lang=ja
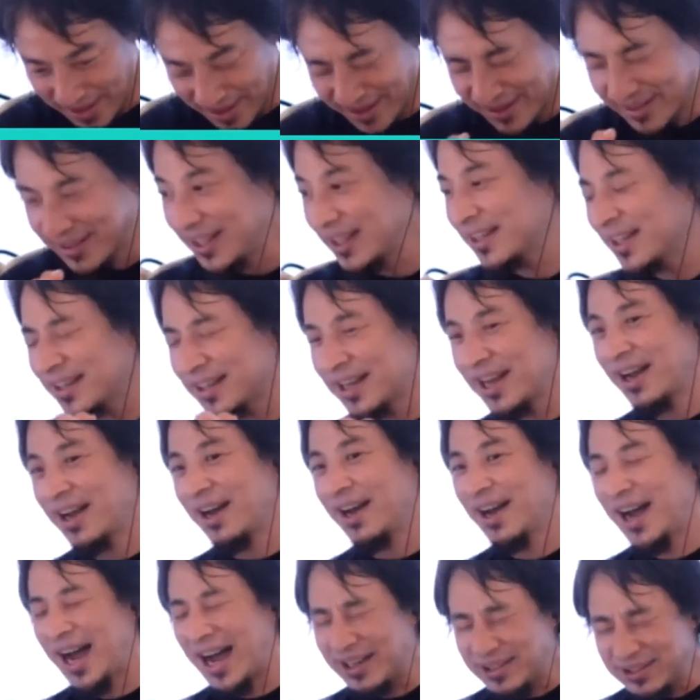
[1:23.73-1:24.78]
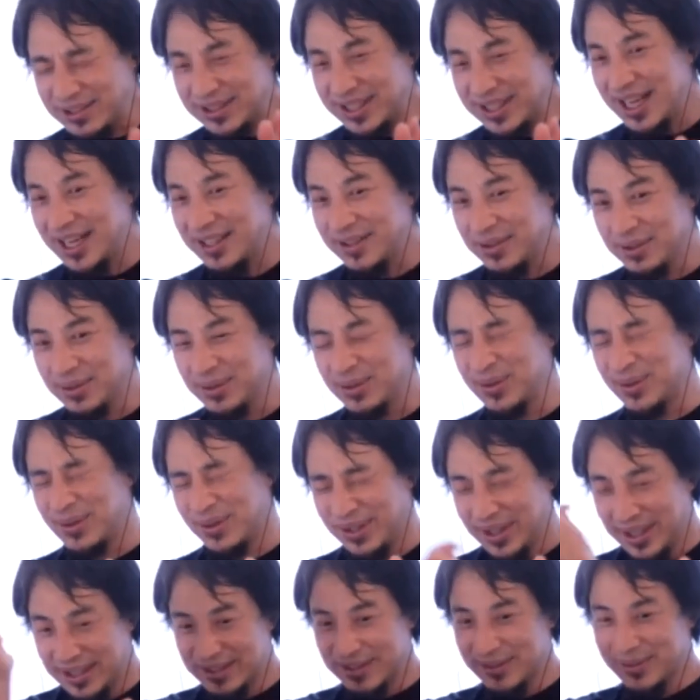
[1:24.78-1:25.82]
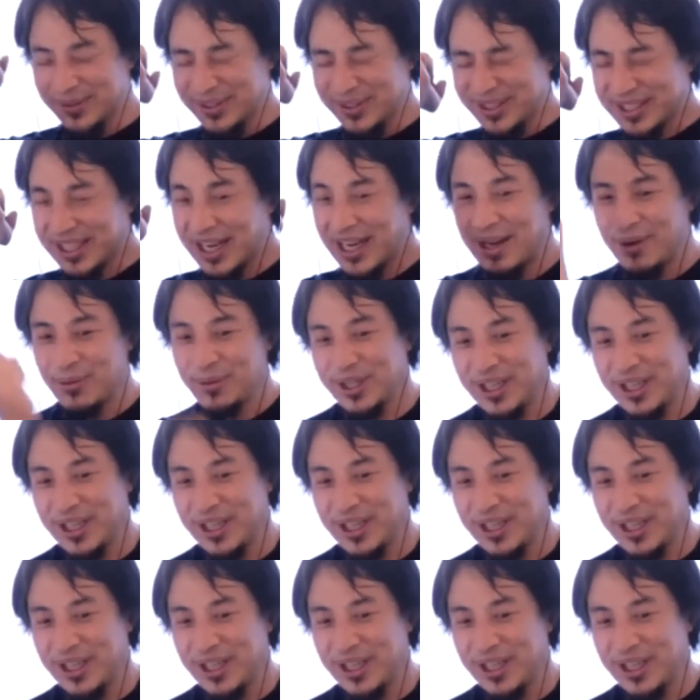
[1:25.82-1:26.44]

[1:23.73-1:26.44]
で、ただ、ある程度のその力を入